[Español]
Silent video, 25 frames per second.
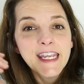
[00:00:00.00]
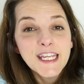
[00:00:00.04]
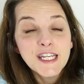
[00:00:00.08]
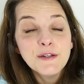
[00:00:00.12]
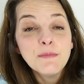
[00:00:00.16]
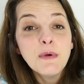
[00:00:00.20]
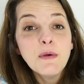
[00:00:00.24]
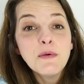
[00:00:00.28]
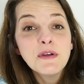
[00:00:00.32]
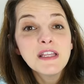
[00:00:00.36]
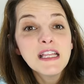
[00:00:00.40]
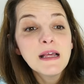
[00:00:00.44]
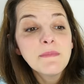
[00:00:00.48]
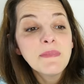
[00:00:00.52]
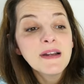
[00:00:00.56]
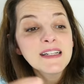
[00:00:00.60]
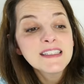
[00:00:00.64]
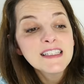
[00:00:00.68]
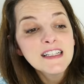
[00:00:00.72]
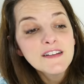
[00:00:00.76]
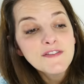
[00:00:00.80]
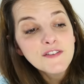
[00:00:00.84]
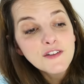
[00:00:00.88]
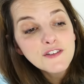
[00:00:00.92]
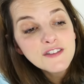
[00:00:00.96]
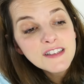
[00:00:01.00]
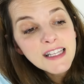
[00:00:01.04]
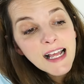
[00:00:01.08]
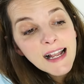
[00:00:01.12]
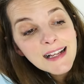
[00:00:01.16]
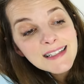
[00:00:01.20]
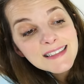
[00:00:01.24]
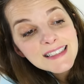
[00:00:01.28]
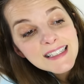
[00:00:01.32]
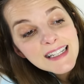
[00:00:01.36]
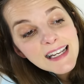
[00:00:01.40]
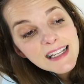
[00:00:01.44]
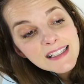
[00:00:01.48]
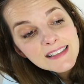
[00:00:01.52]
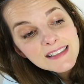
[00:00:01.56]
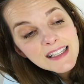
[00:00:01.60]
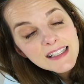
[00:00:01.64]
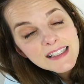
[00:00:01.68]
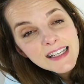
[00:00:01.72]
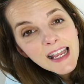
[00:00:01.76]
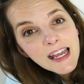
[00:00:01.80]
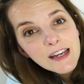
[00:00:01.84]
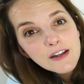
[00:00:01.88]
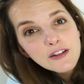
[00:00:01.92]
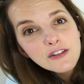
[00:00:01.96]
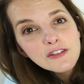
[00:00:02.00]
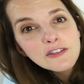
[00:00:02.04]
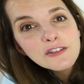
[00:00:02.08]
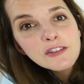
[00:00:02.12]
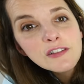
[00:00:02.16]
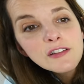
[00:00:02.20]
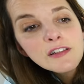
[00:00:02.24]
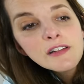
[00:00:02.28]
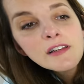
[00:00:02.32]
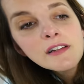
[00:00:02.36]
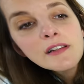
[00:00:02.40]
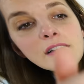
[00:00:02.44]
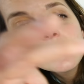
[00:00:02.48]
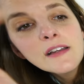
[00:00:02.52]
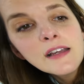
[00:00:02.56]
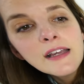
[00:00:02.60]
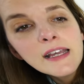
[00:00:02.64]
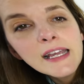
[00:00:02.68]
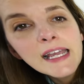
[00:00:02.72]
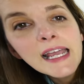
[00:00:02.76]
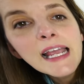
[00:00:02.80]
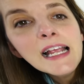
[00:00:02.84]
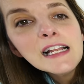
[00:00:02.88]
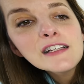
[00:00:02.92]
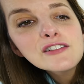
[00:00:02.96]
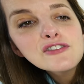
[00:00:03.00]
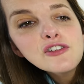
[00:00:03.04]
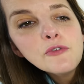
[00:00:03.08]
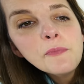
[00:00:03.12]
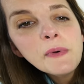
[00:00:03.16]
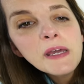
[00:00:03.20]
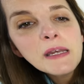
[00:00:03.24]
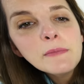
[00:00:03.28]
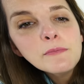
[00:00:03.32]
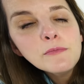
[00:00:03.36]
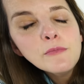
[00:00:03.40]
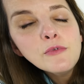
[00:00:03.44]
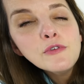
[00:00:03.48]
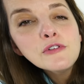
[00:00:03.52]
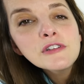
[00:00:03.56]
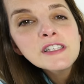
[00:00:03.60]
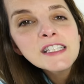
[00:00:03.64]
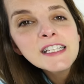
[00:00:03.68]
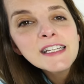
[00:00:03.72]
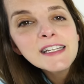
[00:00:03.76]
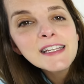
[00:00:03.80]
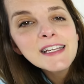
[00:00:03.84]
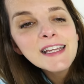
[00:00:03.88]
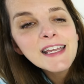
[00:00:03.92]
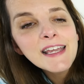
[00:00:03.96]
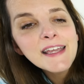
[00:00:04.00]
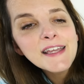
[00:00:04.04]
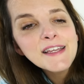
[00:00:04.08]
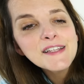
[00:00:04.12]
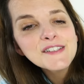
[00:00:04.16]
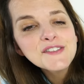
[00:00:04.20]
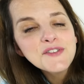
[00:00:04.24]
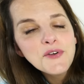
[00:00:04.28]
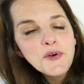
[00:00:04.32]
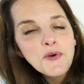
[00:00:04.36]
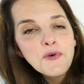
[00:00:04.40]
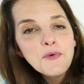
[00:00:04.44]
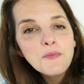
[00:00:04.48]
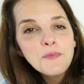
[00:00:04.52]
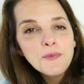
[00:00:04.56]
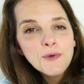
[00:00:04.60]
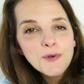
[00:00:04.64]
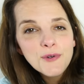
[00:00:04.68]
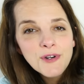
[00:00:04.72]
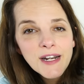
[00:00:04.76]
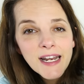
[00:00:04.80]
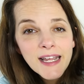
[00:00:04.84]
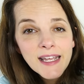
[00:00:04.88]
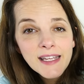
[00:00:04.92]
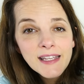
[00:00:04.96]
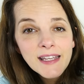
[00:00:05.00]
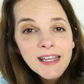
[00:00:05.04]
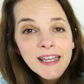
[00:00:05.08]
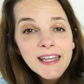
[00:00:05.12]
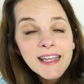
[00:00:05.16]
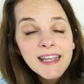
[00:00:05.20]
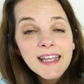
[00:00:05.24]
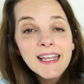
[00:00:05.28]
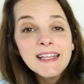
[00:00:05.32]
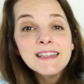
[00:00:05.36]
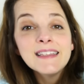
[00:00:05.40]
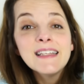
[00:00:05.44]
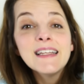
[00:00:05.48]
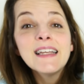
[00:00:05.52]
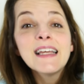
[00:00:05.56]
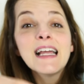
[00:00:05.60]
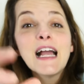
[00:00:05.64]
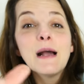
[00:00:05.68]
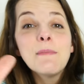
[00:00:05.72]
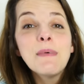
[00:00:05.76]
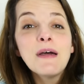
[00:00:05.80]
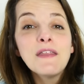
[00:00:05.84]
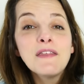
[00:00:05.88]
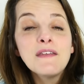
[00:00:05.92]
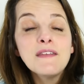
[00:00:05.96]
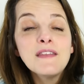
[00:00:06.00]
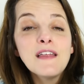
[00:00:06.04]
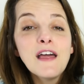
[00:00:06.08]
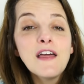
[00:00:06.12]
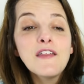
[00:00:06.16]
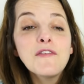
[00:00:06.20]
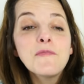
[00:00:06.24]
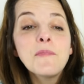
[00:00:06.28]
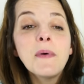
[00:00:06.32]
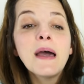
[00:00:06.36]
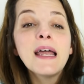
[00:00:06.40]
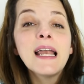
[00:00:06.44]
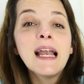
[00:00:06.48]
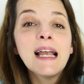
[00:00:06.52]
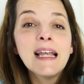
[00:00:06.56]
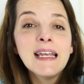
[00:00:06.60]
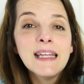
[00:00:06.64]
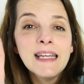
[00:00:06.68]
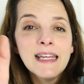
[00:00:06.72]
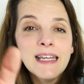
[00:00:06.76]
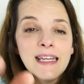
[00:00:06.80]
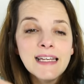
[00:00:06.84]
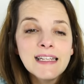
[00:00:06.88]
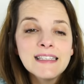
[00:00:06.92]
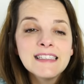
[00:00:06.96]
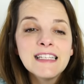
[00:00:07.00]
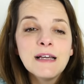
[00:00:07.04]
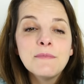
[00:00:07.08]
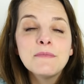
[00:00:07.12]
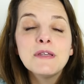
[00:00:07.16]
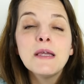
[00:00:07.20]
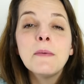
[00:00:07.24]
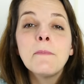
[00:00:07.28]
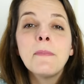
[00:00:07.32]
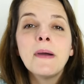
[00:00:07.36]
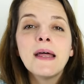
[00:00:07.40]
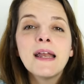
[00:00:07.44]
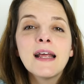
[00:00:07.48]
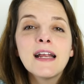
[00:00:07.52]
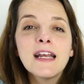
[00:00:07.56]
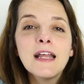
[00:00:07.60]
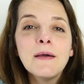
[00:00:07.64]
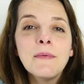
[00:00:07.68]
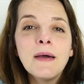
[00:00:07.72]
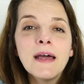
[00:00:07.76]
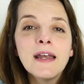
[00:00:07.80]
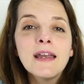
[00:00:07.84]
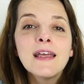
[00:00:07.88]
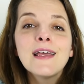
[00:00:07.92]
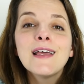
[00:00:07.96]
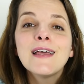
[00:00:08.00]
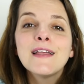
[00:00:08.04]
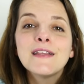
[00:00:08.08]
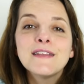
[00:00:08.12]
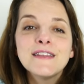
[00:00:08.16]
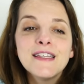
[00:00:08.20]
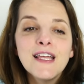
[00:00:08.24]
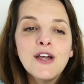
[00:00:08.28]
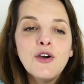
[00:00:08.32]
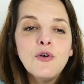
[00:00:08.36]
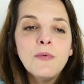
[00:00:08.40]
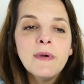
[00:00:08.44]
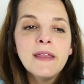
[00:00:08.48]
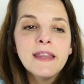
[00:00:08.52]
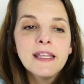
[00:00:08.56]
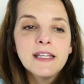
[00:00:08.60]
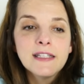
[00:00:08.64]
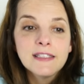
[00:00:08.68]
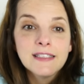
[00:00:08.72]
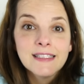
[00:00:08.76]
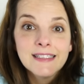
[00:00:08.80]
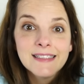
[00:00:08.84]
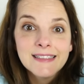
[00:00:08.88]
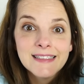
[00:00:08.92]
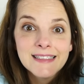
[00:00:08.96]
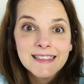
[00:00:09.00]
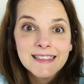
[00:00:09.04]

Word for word: Y no me voy de parte del frontal sin enseñaros el Super Multi, que es un Blu-ray que tiene capacidad para leer y también para grabar DVDs.